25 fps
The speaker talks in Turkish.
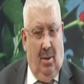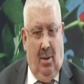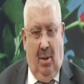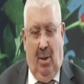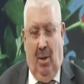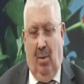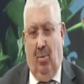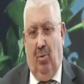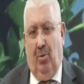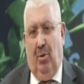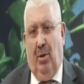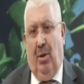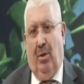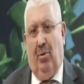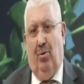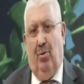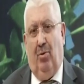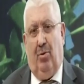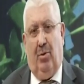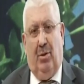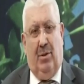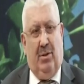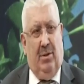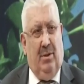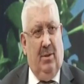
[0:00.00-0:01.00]
E, bunların
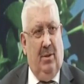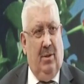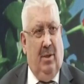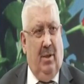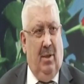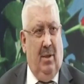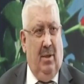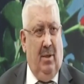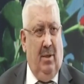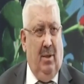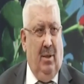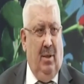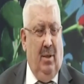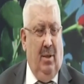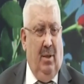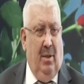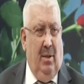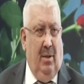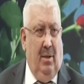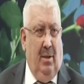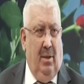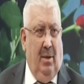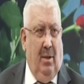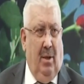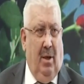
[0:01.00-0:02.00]
ötesinde
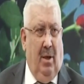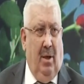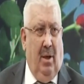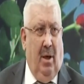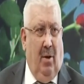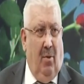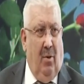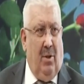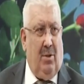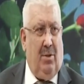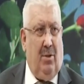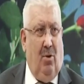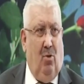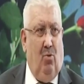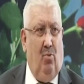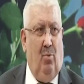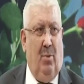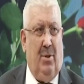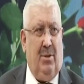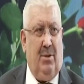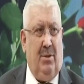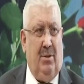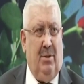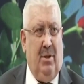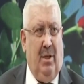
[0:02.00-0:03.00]
e, hava
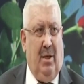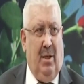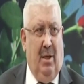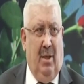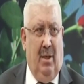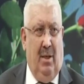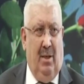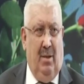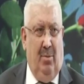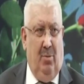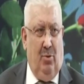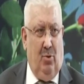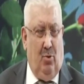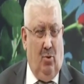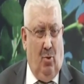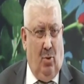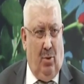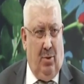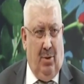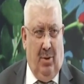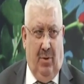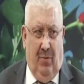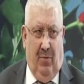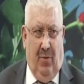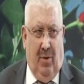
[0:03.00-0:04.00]
savunmasında geldiğimiz
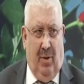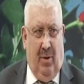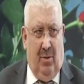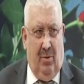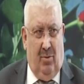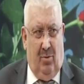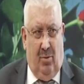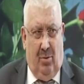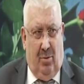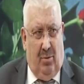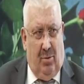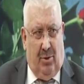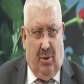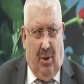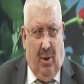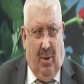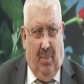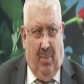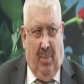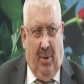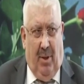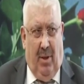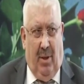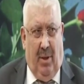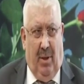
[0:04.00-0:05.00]
noktayı falan şey
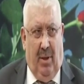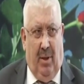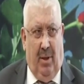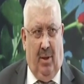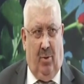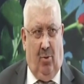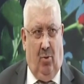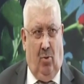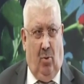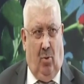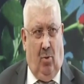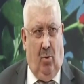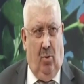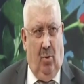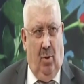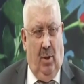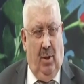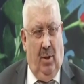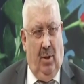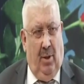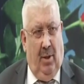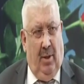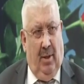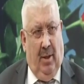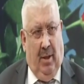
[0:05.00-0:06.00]
yapmaya gerek yok.
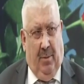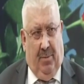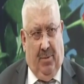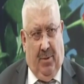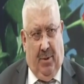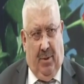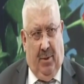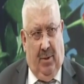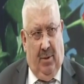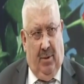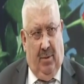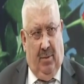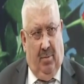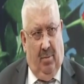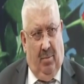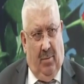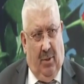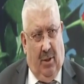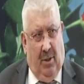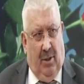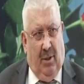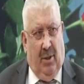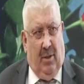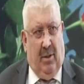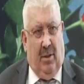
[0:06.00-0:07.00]
Hepsini
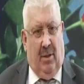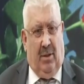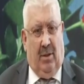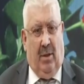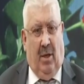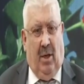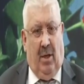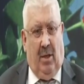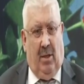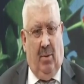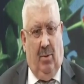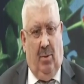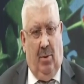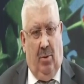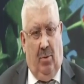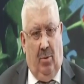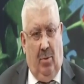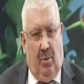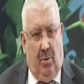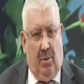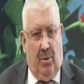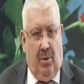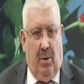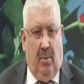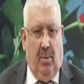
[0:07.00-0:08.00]
birlikte takip
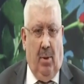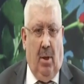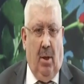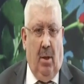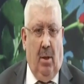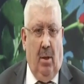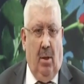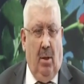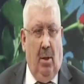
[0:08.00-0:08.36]
ediyoruz Bütün ama dünya